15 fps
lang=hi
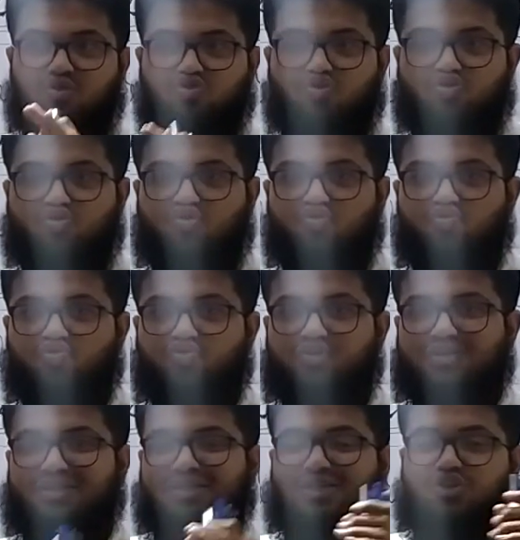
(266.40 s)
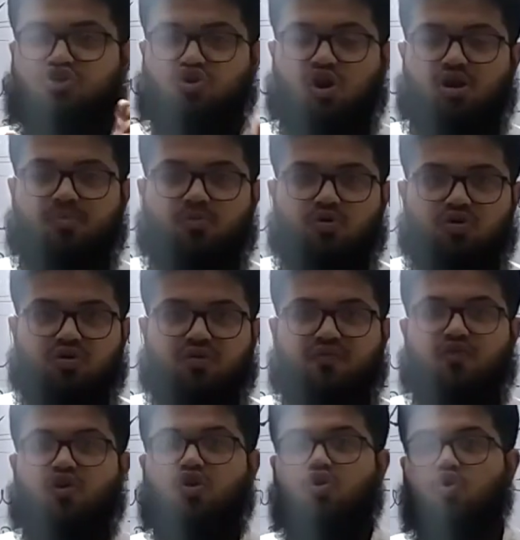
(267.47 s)
you should use the short book
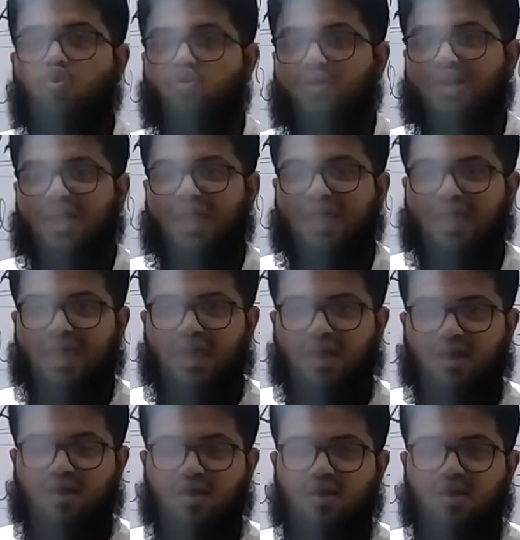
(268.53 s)
for note taking